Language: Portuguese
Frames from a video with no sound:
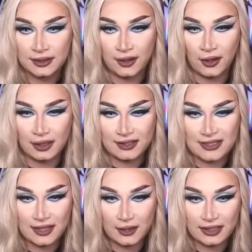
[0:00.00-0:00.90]
Olha,
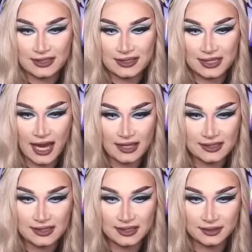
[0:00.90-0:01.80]
essa, olha que
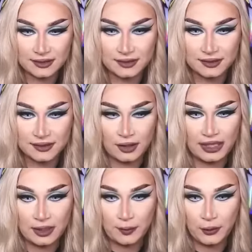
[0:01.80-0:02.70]
desgraça. Olha,
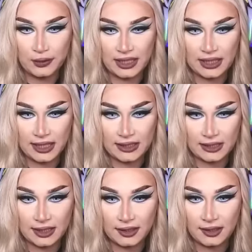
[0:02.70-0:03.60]
não pegou nele
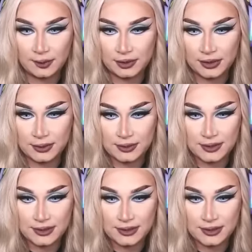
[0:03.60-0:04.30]
ainda. Ai, meu Deus.